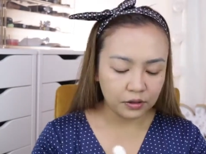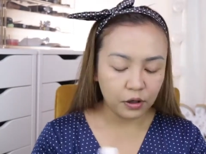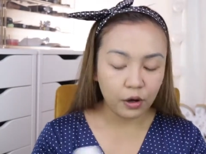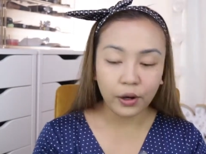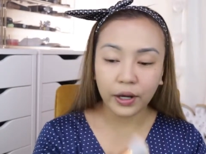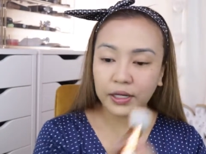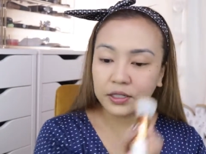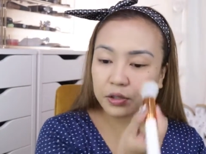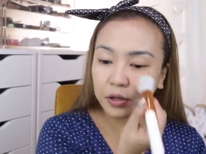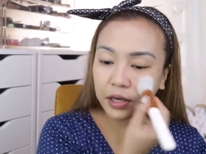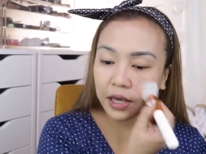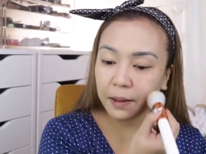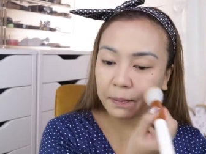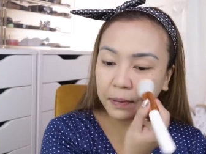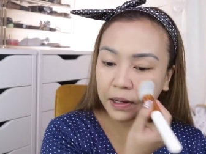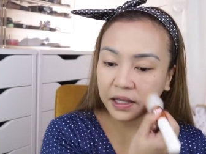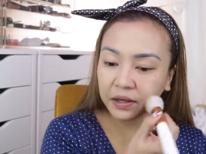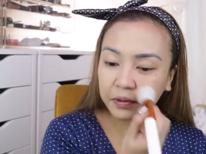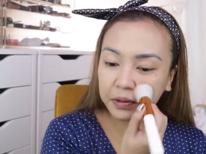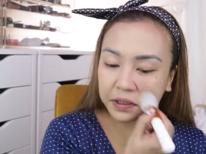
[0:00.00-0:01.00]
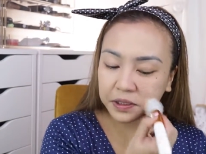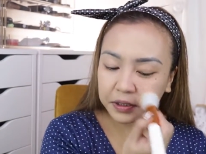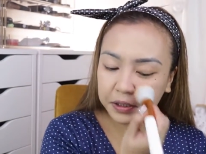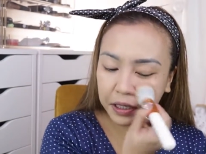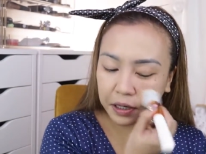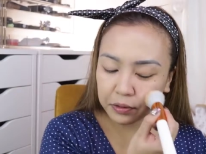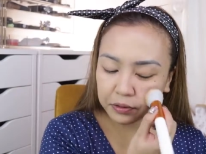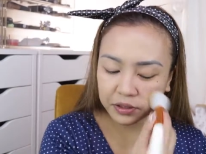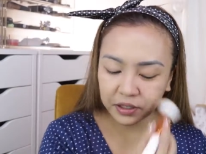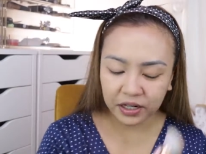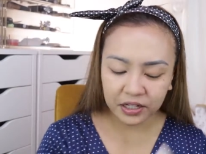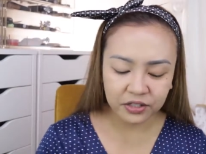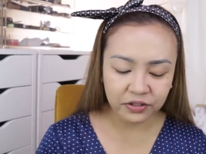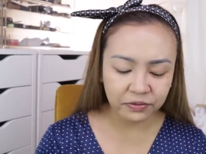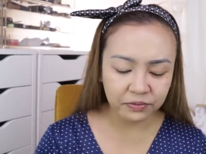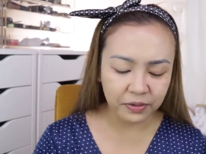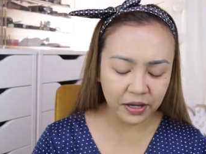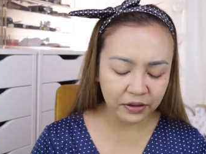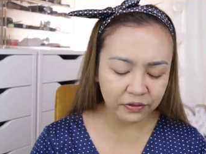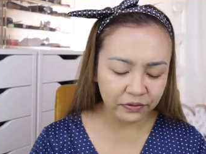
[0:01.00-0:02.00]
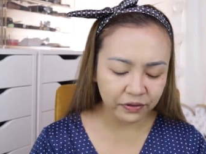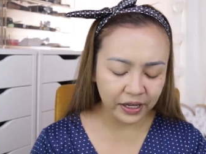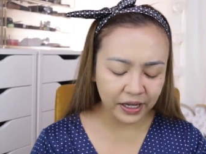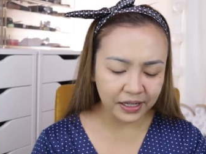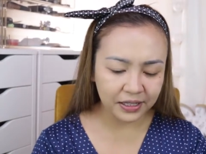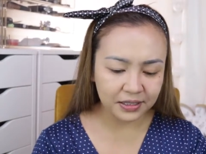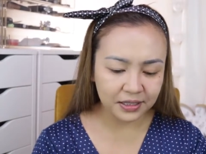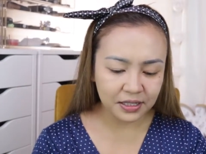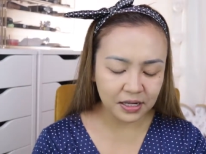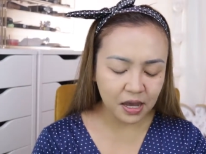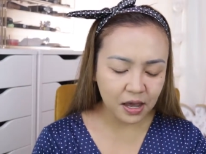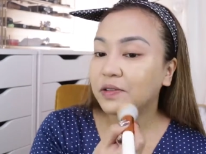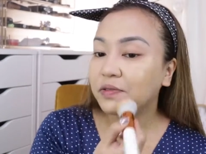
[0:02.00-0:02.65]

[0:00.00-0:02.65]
Okay, so i-apply ko na siya on the rest of my face.